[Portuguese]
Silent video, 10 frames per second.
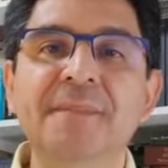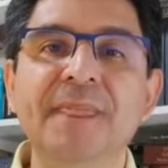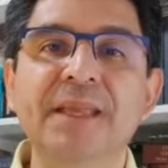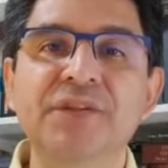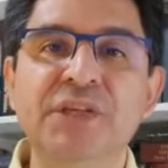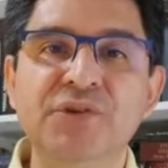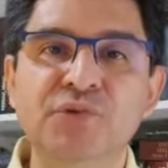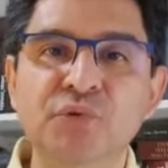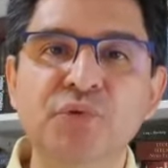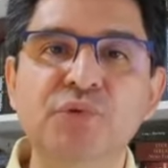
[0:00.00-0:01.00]

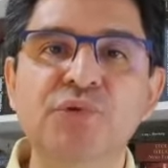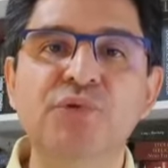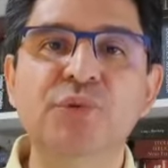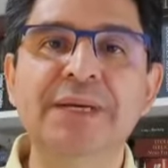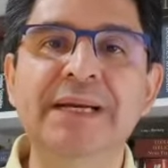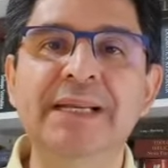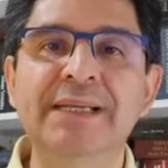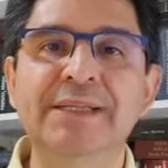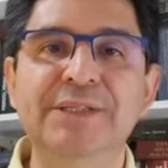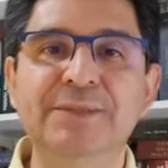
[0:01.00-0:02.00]
Jesus, o
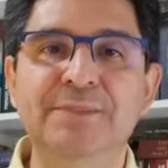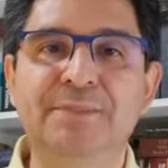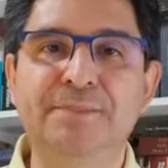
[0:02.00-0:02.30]
grande